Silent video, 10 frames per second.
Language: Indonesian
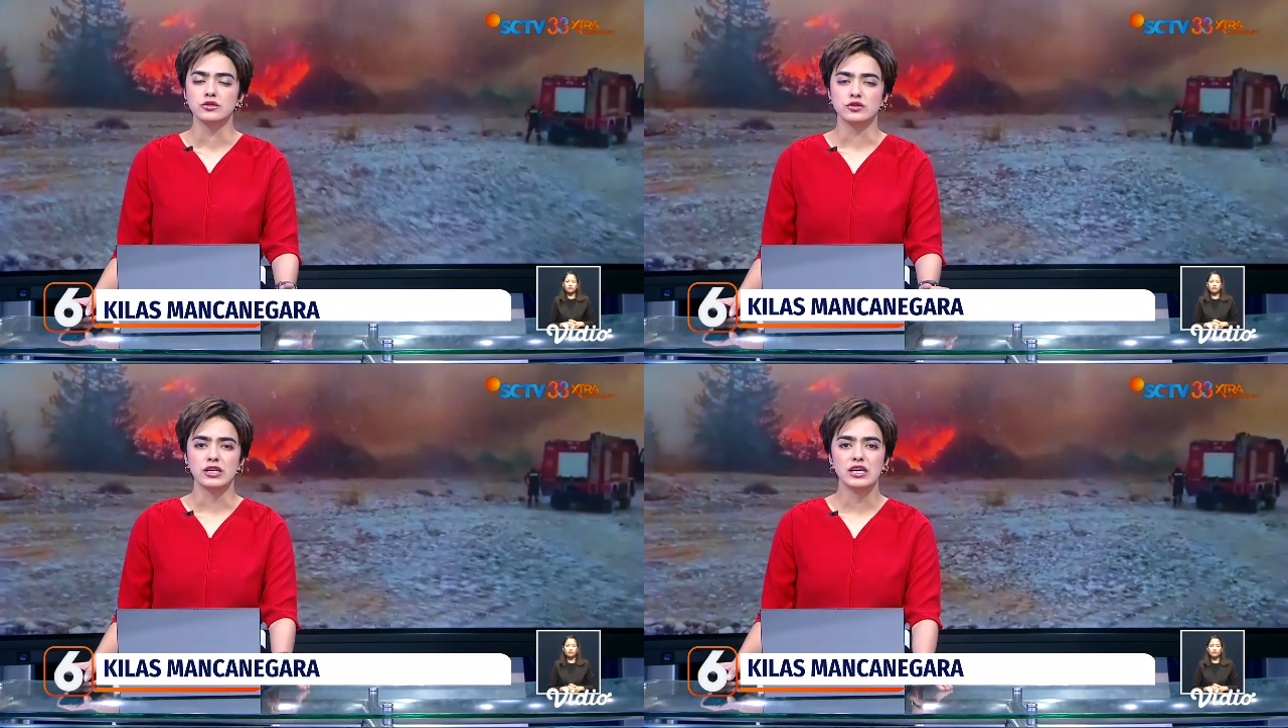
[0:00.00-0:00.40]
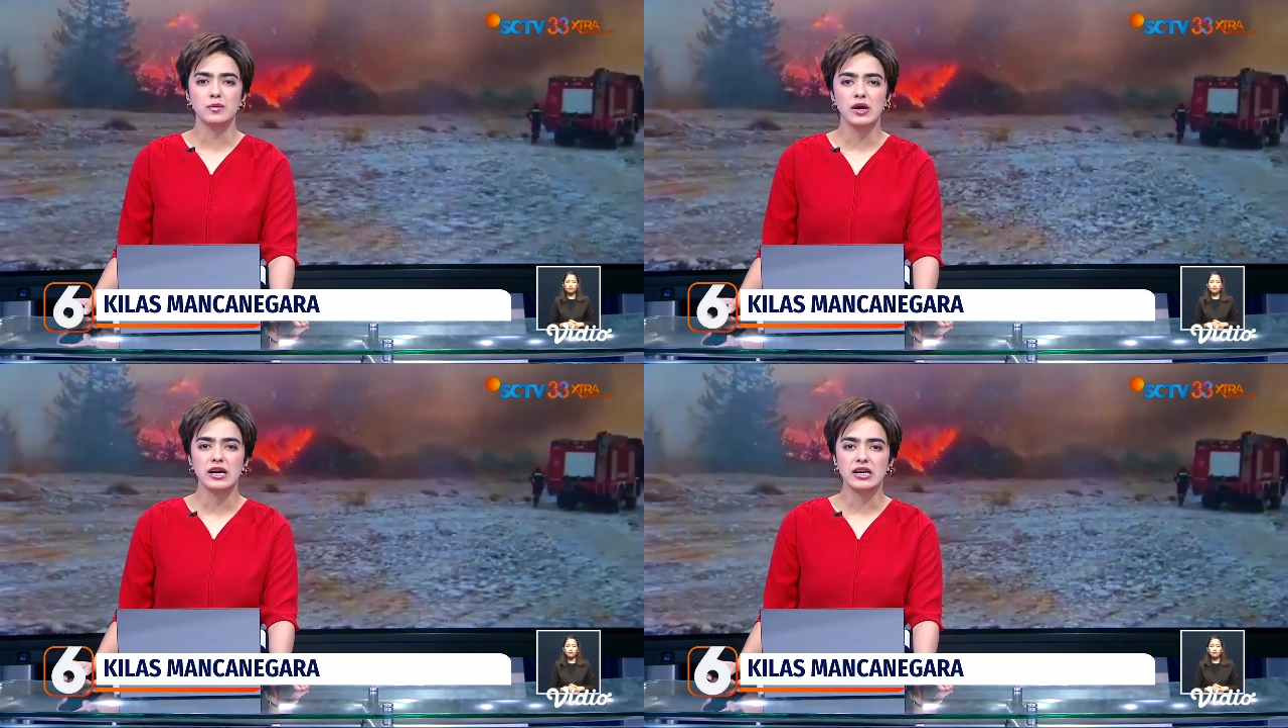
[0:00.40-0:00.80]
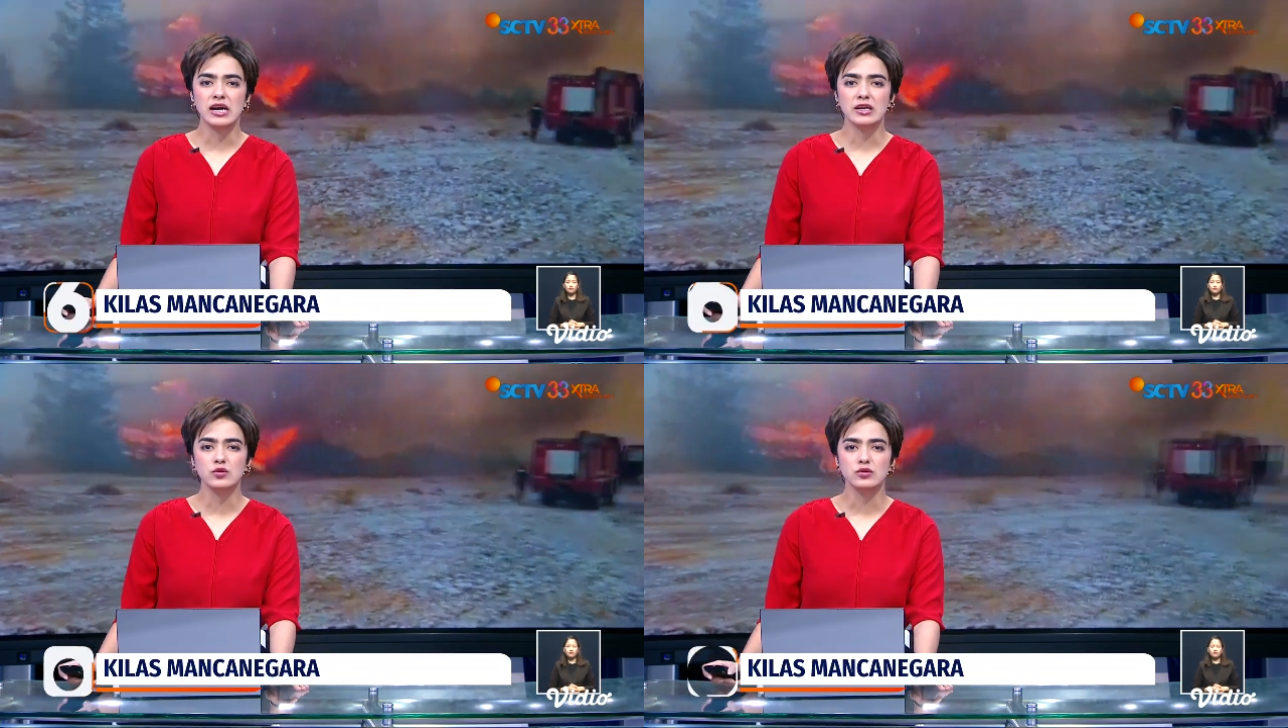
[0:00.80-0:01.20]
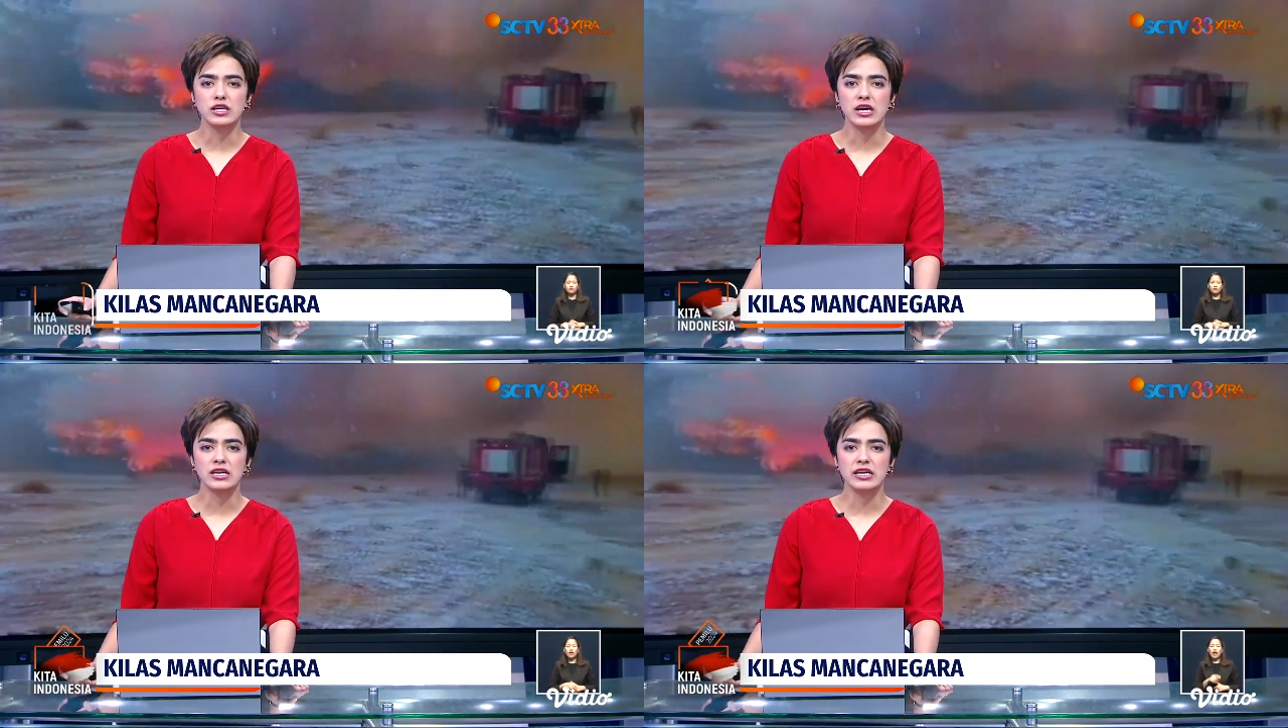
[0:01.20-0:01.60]
Saudara kebakaran
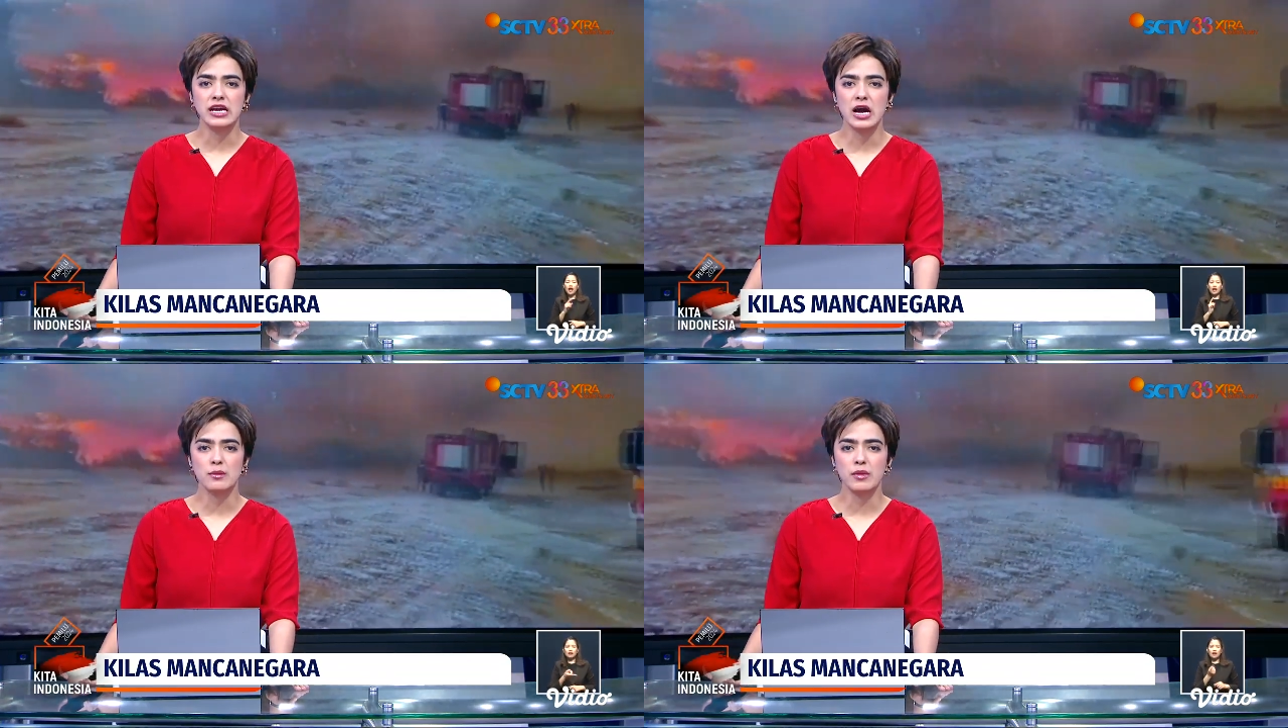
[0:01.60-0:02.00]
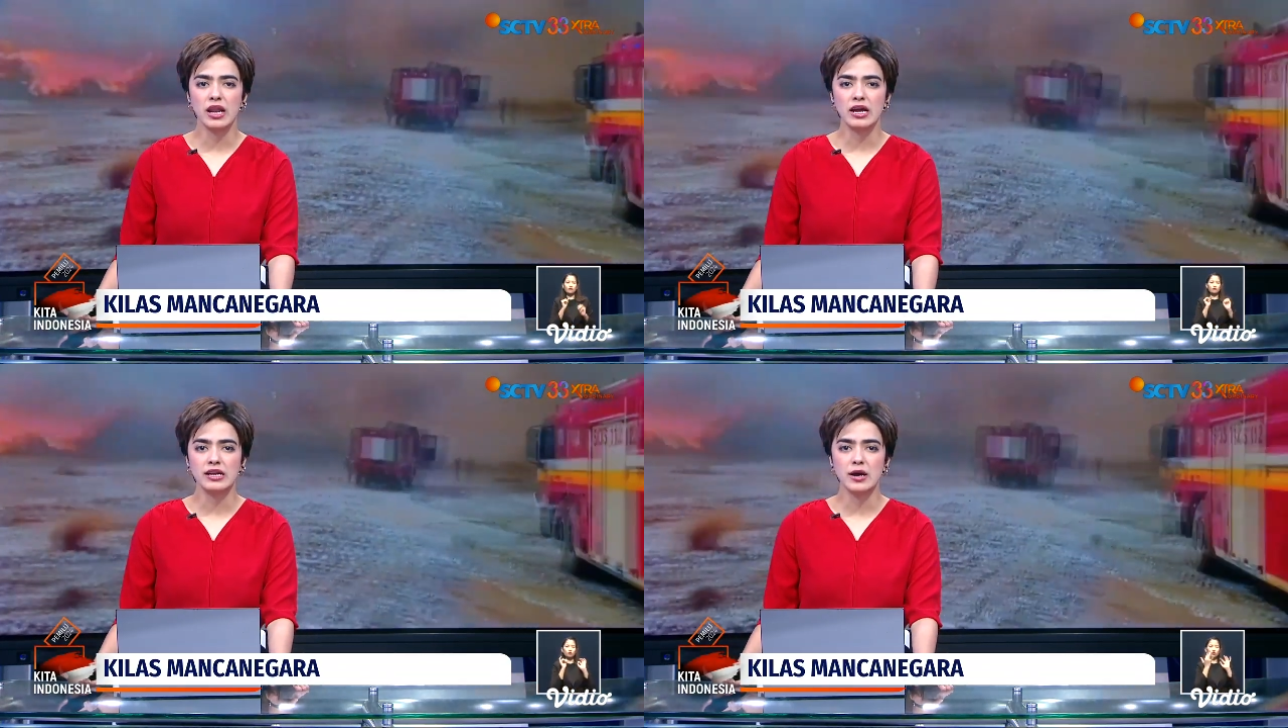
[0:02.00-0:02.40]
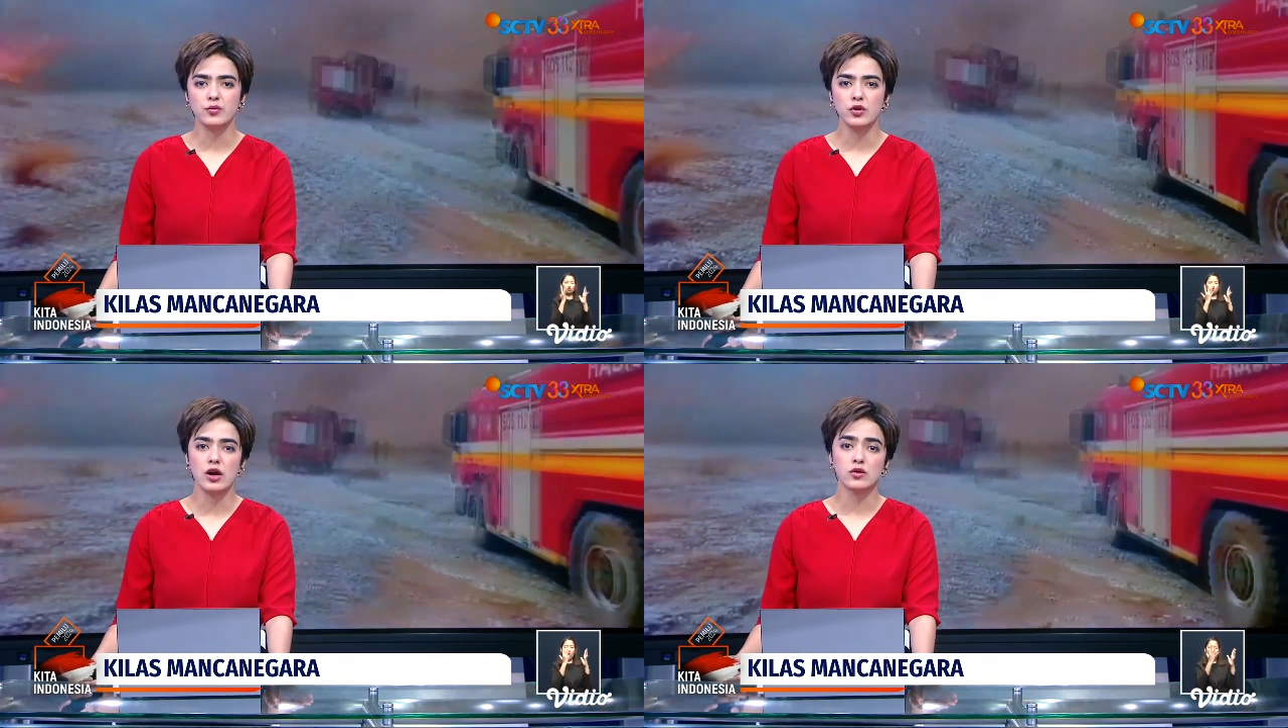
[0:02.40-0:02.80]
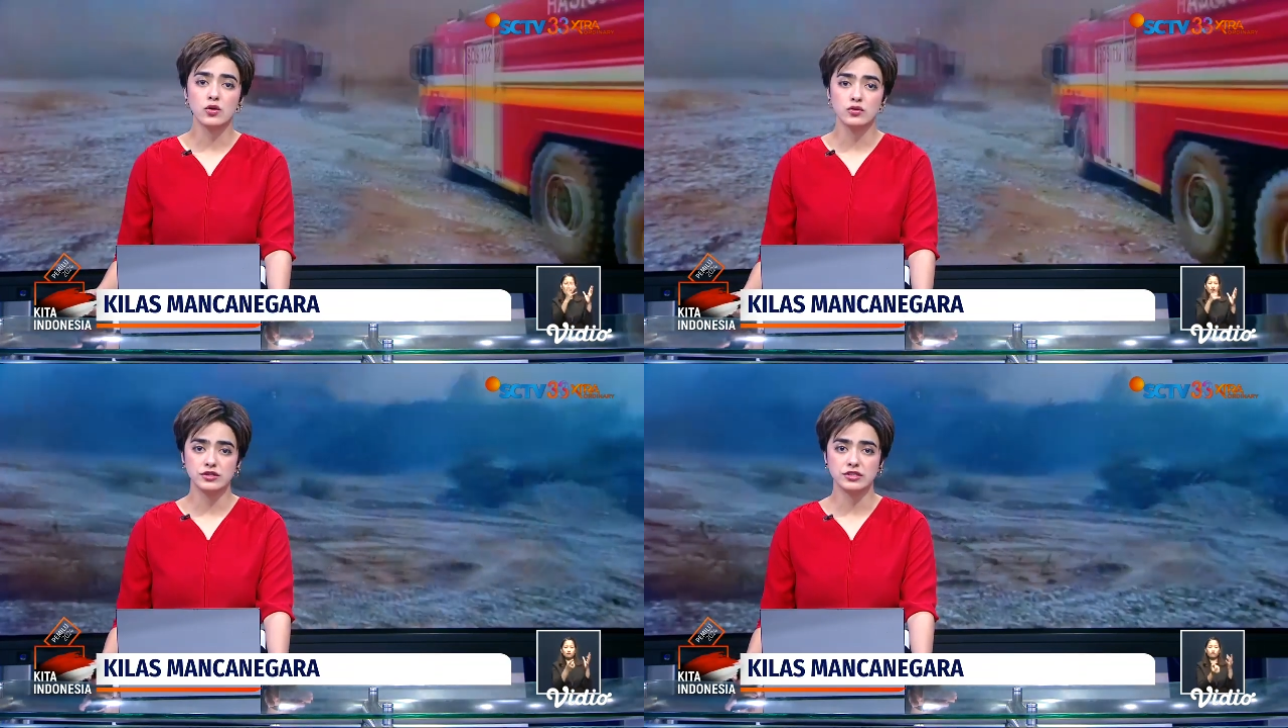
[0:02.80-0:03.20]
hutan yang melanda Pulau
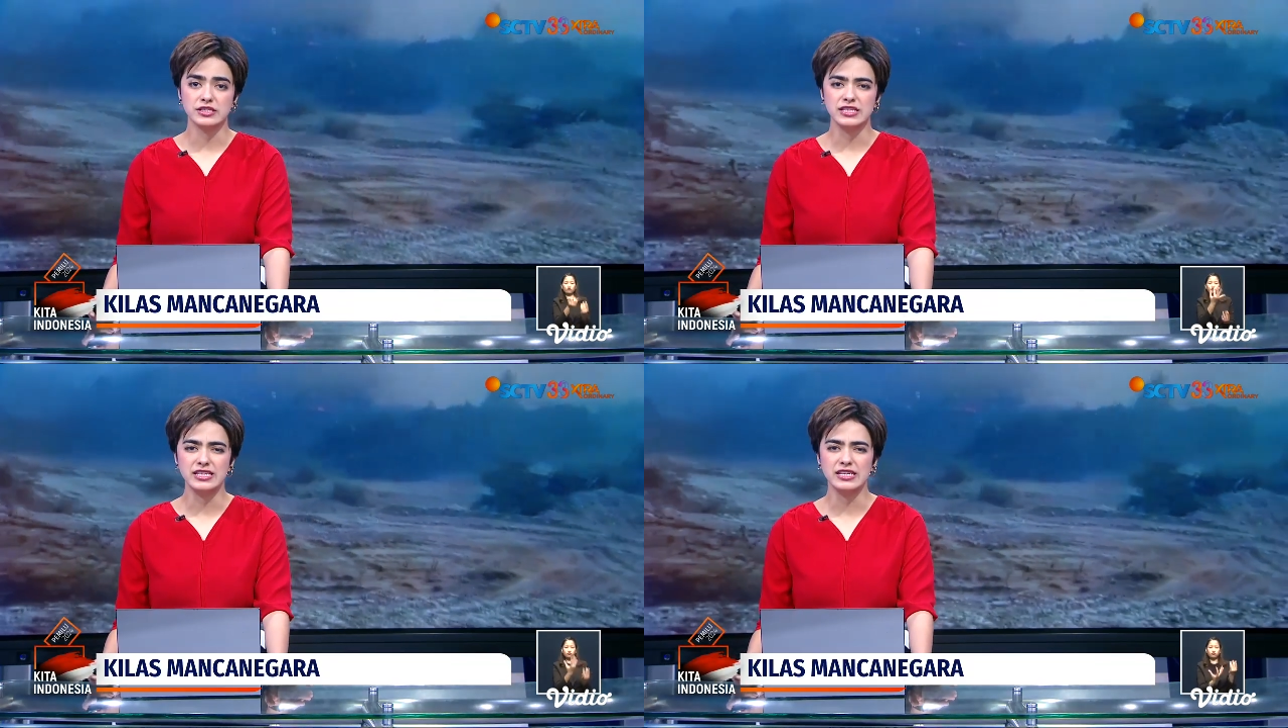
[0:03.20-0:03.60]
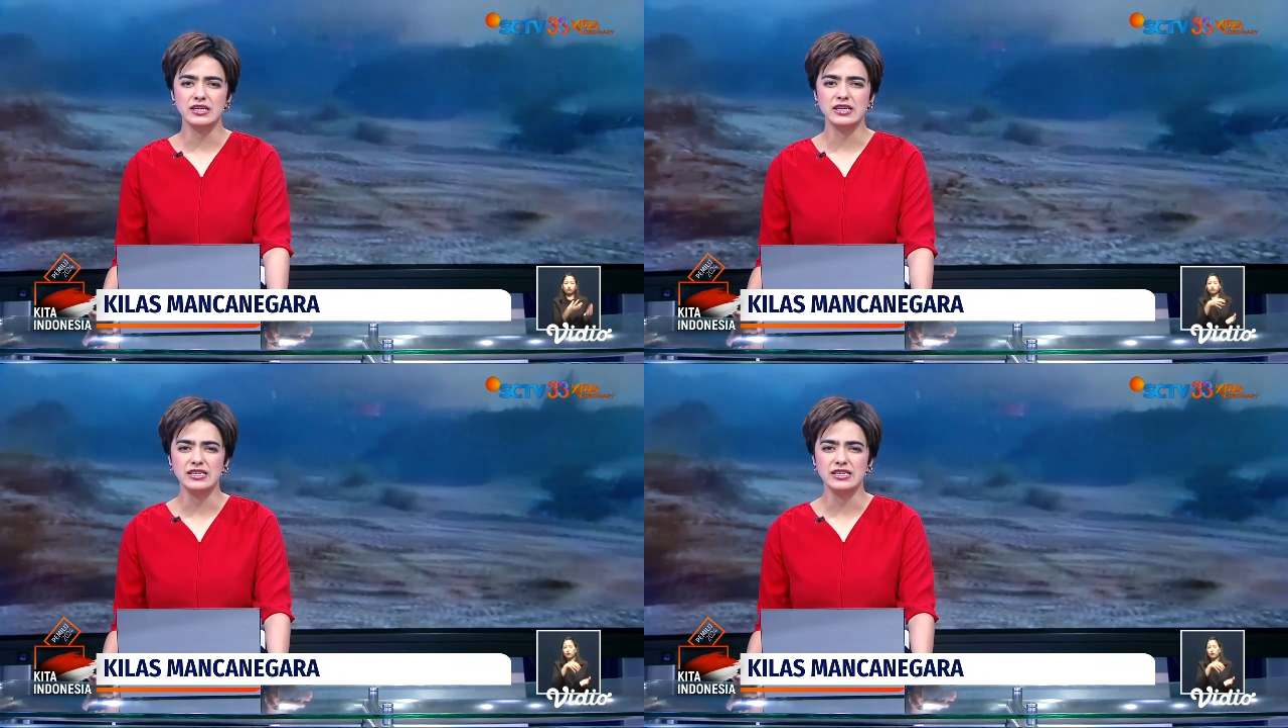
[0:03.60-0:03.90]
Rhodes di